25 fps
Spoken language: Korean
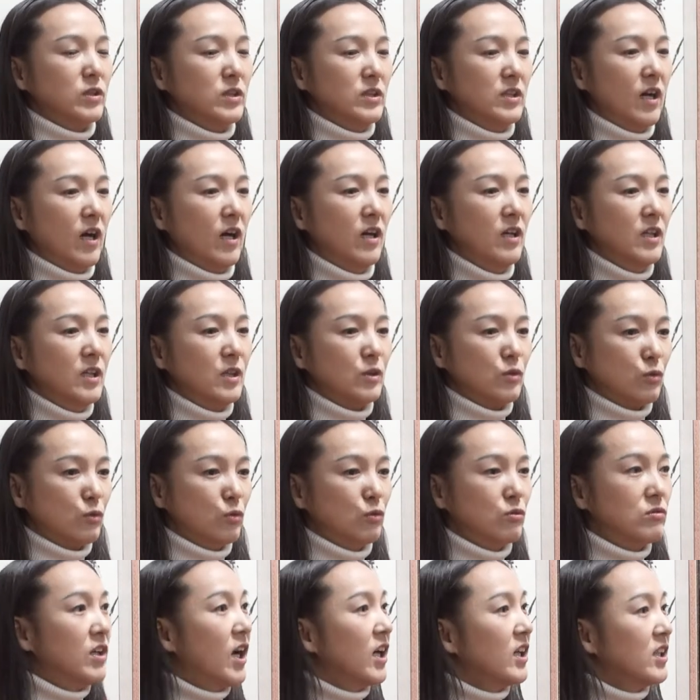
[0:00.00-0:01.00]
그냥
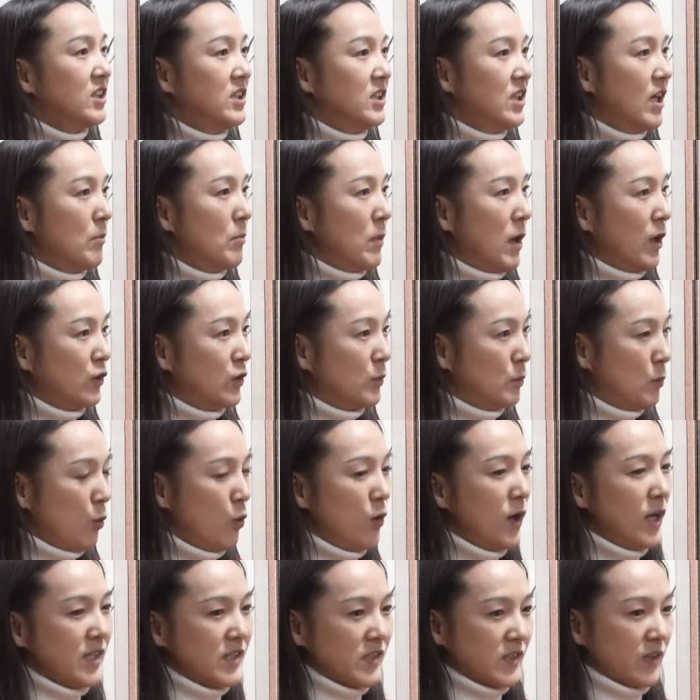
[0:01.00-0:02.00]
국악인이란 말도
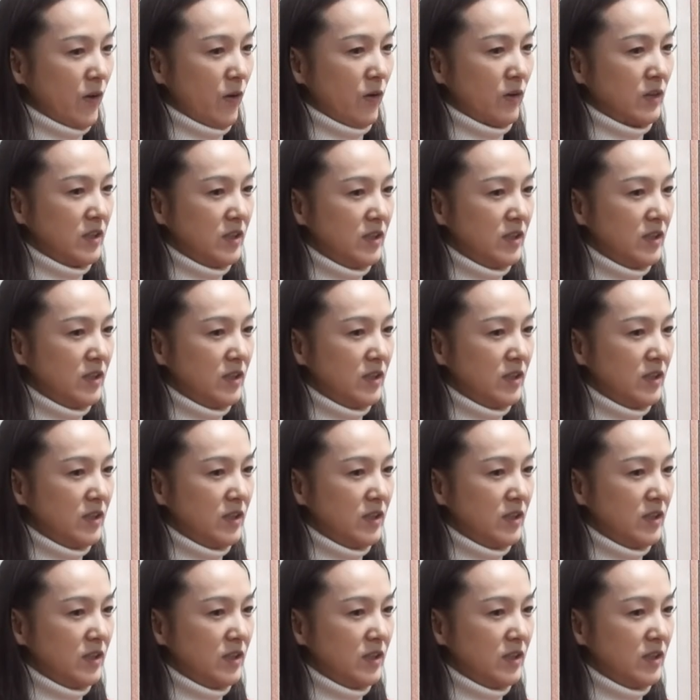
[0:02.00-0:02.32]
몰랐어요.